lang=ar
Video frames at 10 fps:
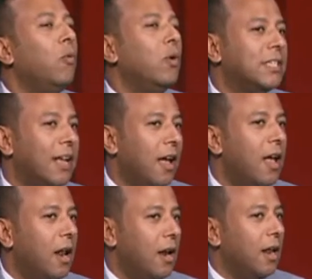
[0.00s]
اول سنه
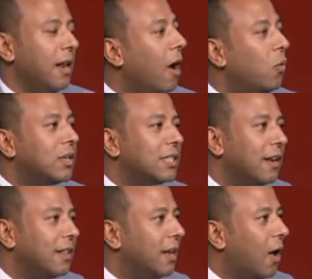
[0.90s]
لان اول
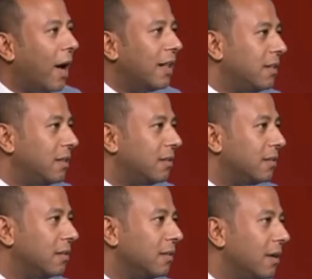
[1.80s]
سنه دي لو عدت
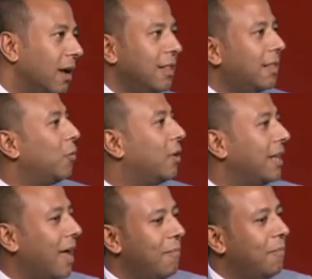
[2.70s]
انت
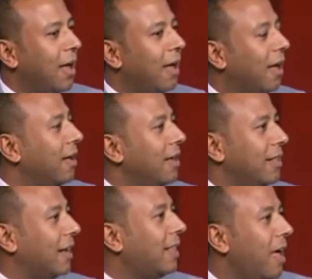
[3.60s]
ممكن يا اما
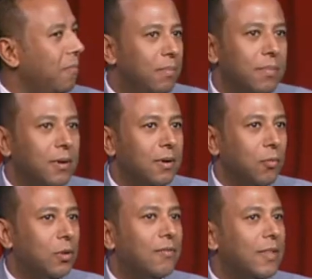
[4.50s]
تكتئب
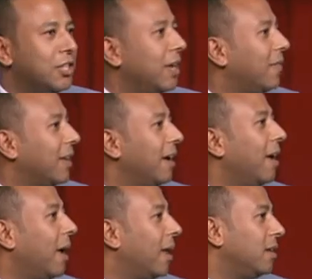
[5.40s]
وتفضل شايف ان
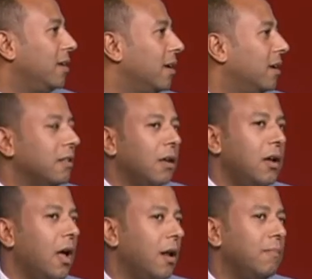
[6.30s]
الجامعه دي بالزبط.
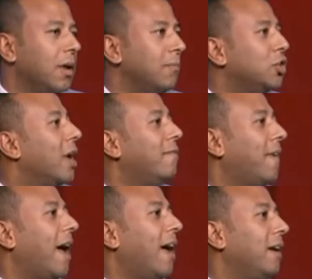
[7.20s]
طريق انا مش
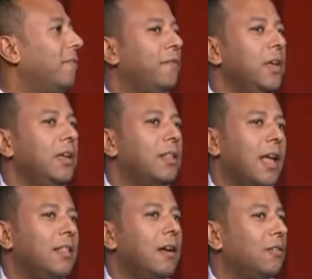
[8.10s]
هينفع اجيب فيه
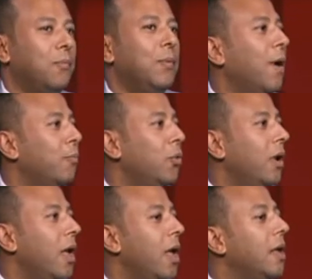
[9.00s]
تقدير اكتر من مقبول
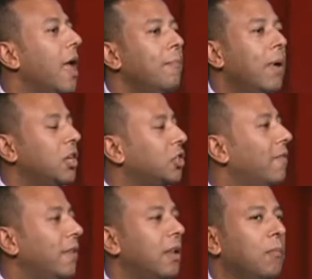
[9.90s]
مم. يا اما انا
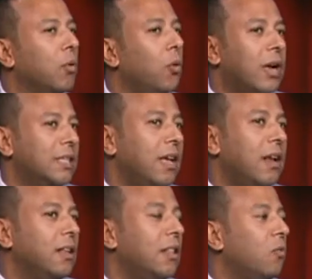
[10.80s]
شايف ان الموضوع كان
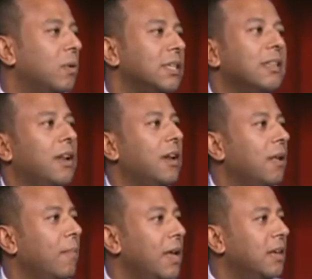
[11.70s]
سهل جدا وبسيط ان انا
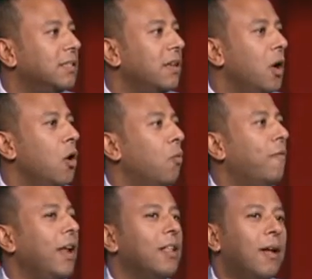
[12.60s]
اتميز
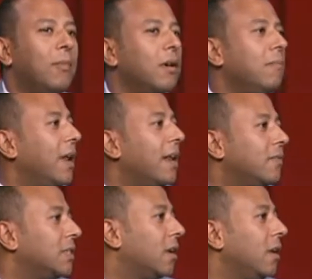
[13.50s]
وفعلا اعمل قمه
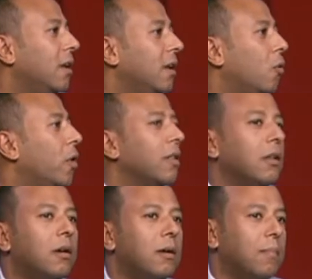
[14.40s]
لنفسي غير الكليات
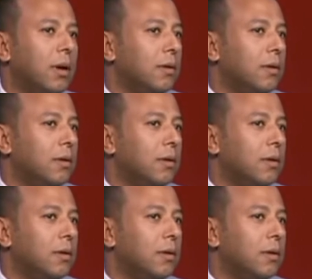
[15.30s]
القمه